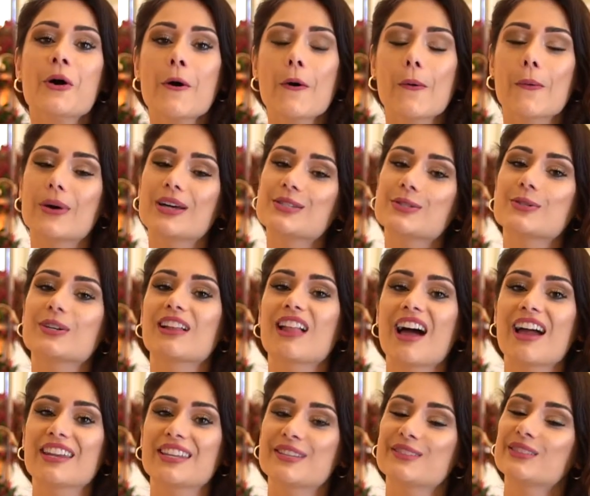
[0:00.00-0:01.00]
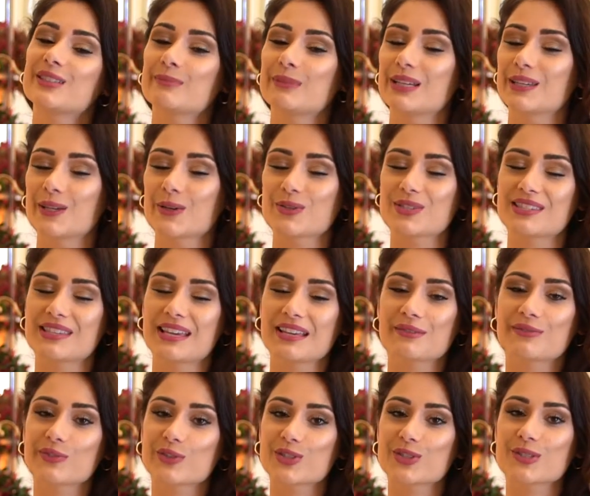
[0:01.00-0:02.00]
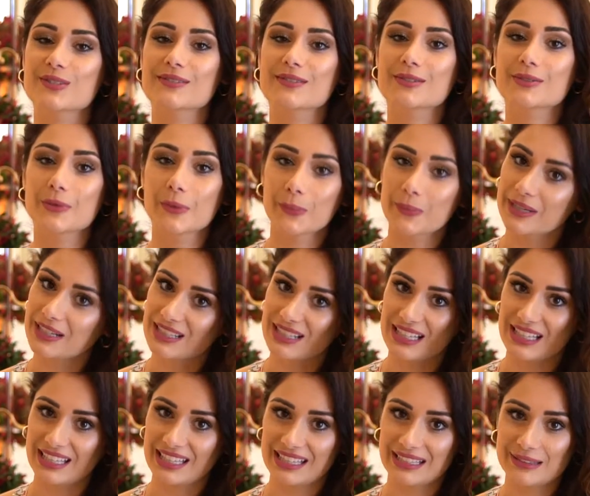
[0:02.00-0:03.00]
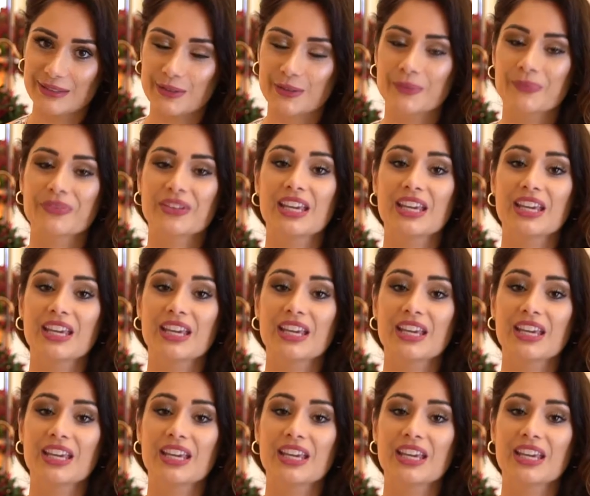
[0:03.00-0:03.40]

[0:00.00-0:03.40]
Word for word: o azul clarinho também que eu usei que ficou super lindo.